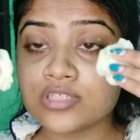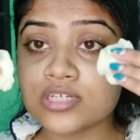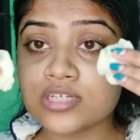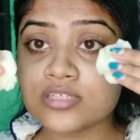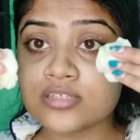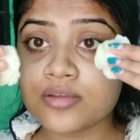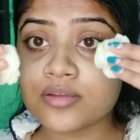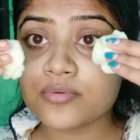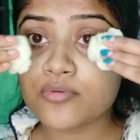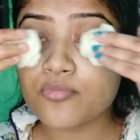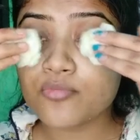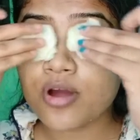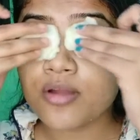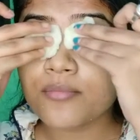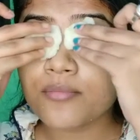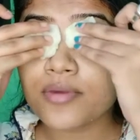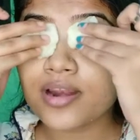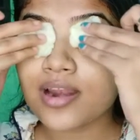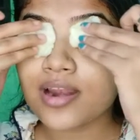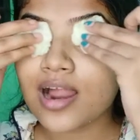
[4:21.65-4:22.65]
জাস্ট আমি
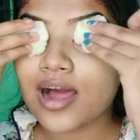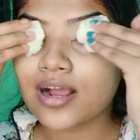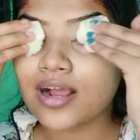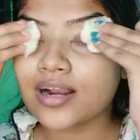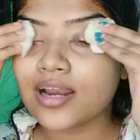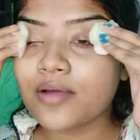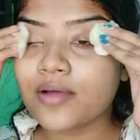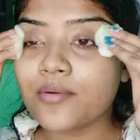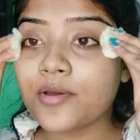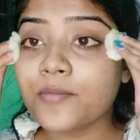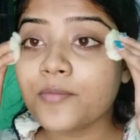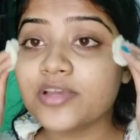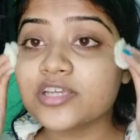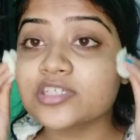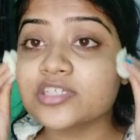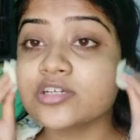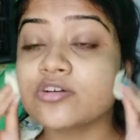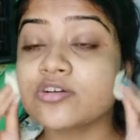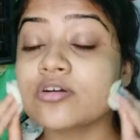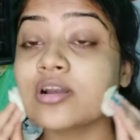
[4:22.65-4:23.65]
ওয়ানবার রাখলাম আমি
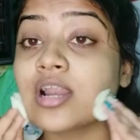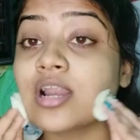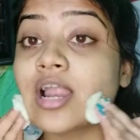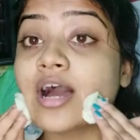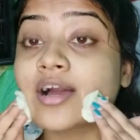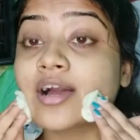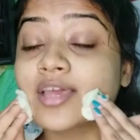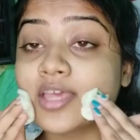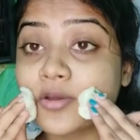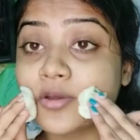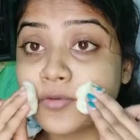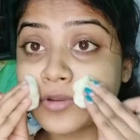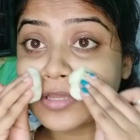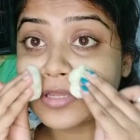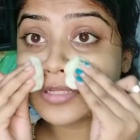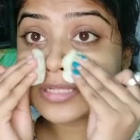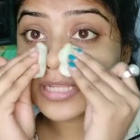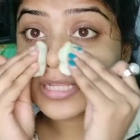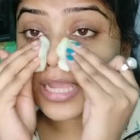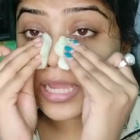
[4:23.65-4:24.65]
বেশিক্ষণ রাখিও নি